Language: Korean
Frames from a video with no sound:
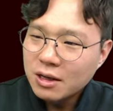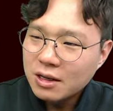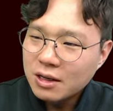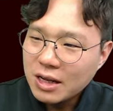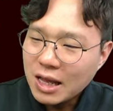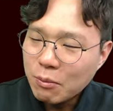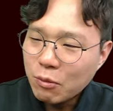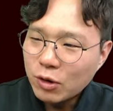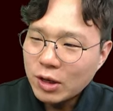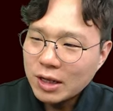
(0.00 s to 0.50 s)

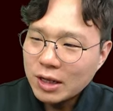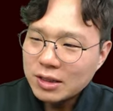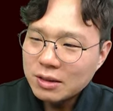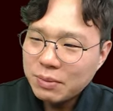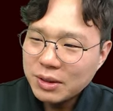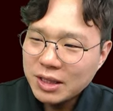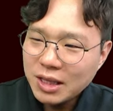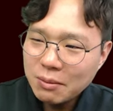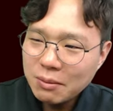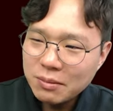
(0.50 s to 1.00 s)
레몬에는
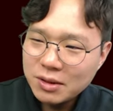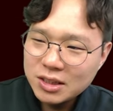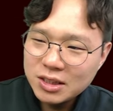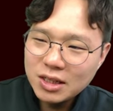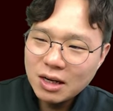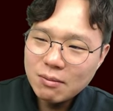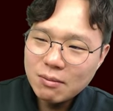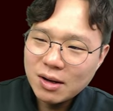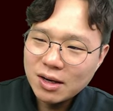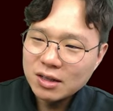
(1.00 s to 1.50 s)
비타민
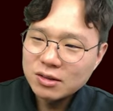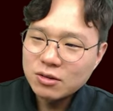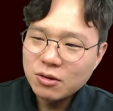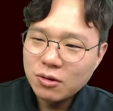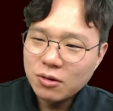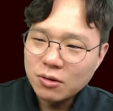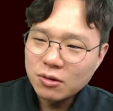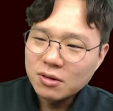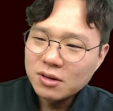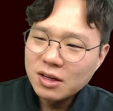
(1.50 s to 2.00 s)
C가
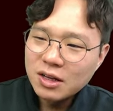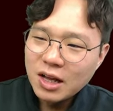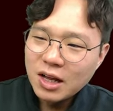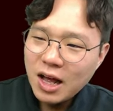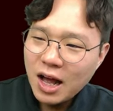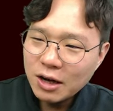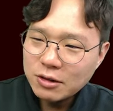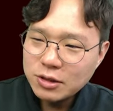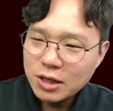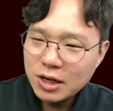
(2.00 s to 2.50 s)
많아서
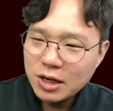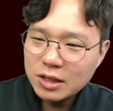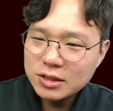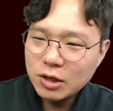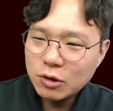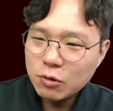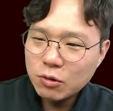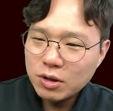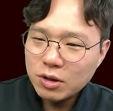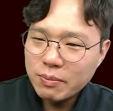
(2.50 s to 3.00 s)
항산화
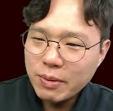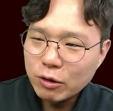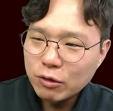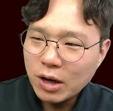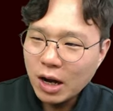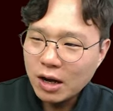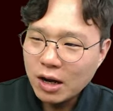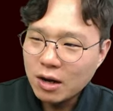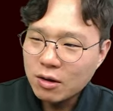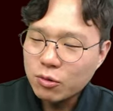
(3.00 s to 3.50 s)
작용이 매우
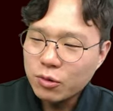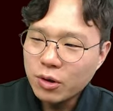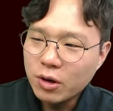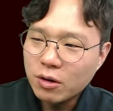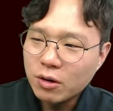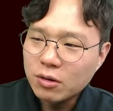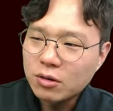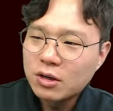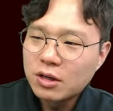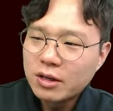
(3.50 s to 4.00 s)

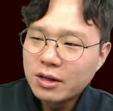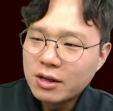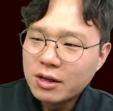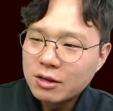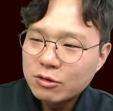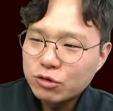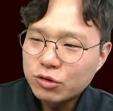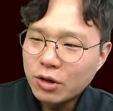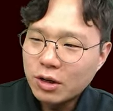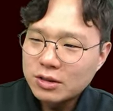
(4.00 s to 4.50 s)
강하고요.
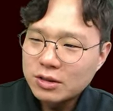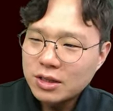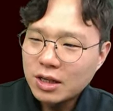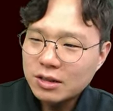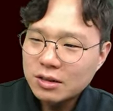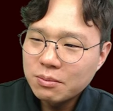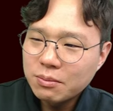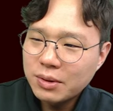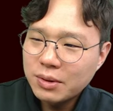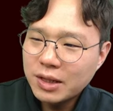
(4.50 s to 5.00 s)

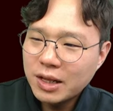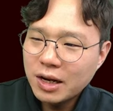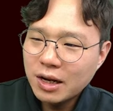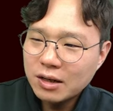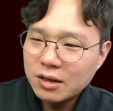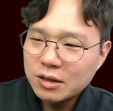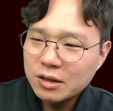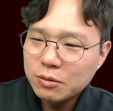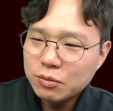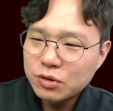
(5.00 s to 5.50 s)
구연산은
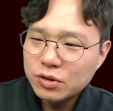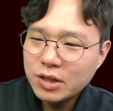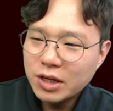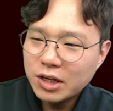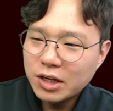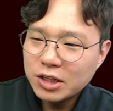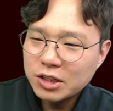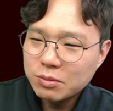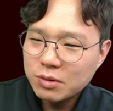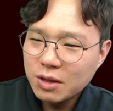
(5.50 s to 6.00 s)
미네랄이
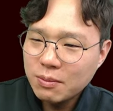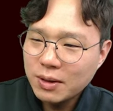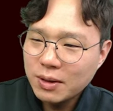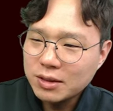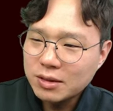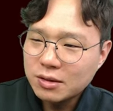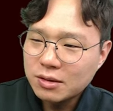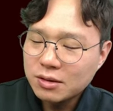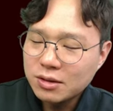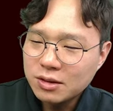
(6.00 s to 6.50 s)
흡수되기 쉽게
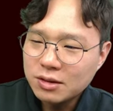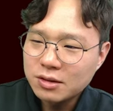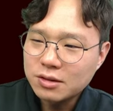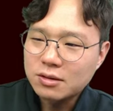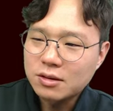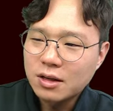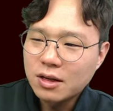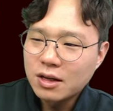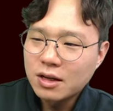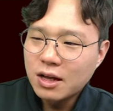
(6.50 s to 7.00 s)
만드는 등
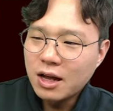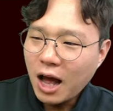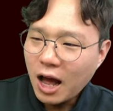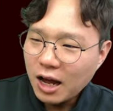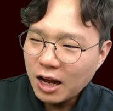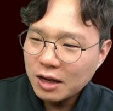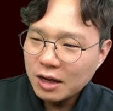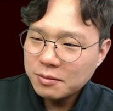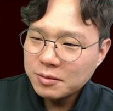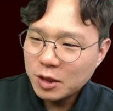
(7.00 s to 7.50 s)

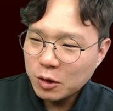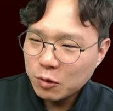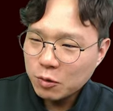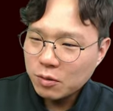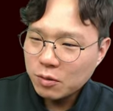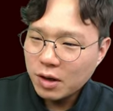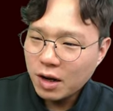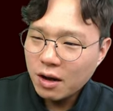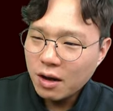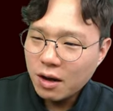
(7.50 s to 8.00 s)
항암
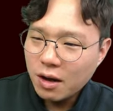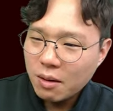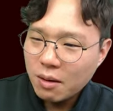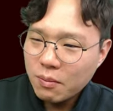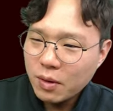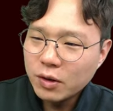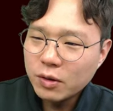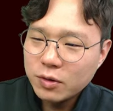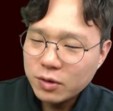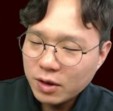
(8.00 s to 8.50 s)
작용과
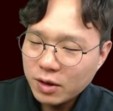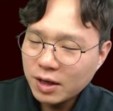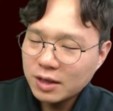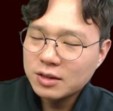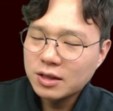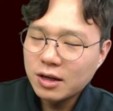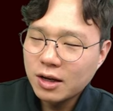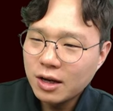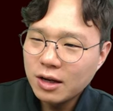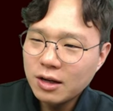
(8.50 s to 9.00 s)
면역력
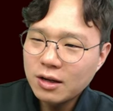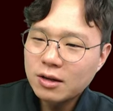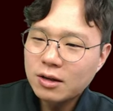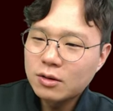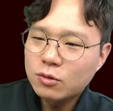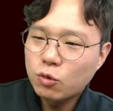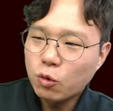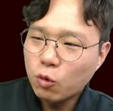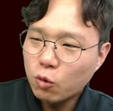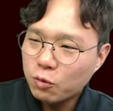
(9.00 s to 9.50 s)
향상에
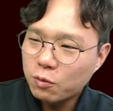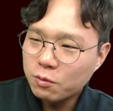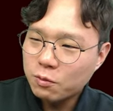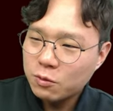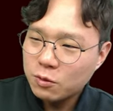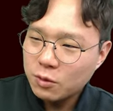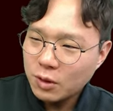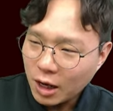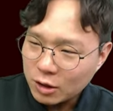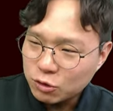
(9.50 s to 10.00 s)
도움,
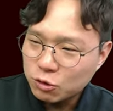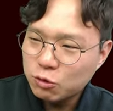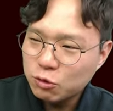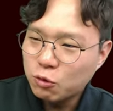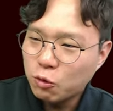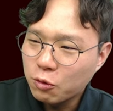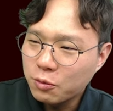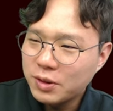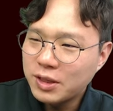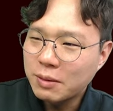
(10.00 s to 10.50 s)
아주
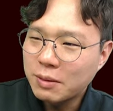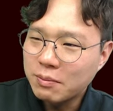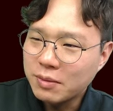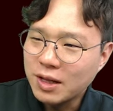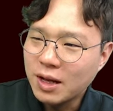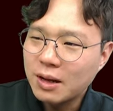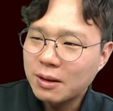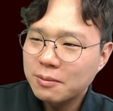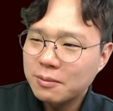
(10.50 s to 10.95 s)
도움이 됩니다.